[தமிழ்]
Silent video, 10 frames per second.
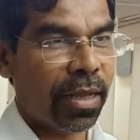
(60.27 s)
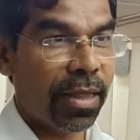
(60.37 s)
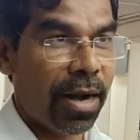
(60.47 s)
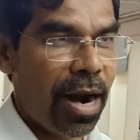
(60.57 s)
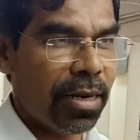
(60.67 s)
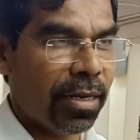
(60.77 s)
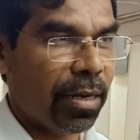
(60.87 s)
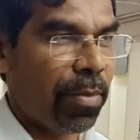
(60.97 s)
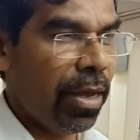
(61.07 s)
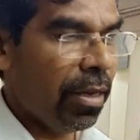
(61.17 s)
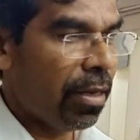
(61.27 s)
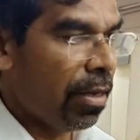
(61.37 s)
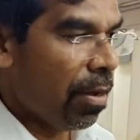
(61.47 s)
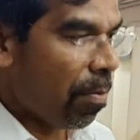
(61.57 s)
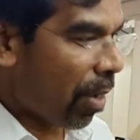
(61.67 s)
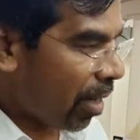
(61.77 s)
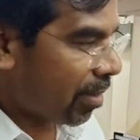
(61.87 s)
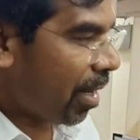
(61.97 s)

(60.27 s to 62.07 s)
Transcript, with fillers: இந்த நாட்டிற்குமே பல